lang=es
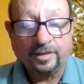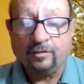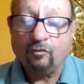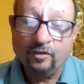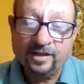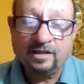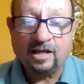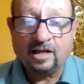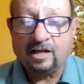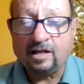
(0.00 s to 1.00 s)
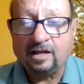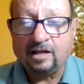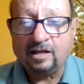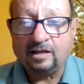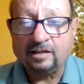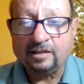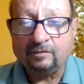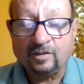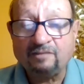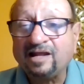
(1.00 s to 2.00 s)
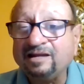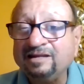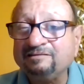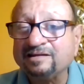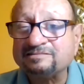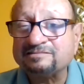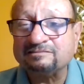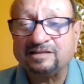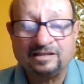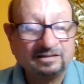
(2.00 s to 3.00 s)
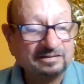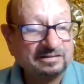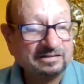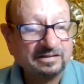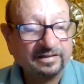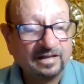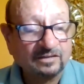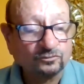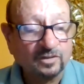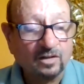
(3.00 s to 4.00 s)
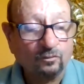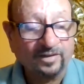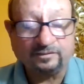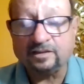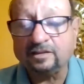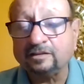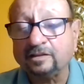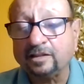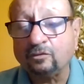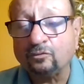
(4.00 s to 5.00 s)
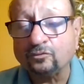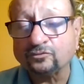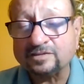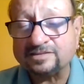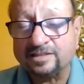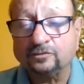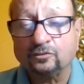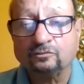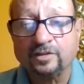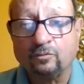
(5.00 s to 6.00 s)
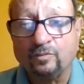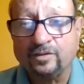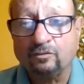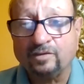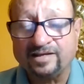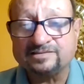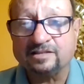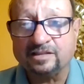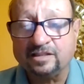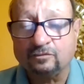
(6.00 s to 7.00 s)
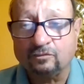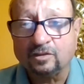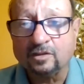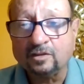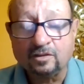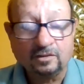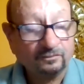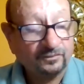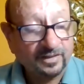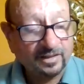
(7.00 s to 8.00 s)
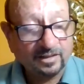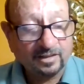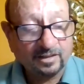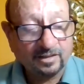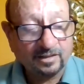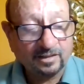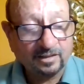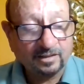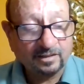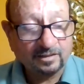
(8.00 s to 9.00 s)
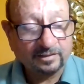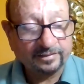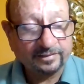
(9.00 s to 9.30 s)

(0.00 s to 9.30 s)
Eh, hoy eh, una de las líderes de eh, la zona oeste de los centros de cuidado extendido de,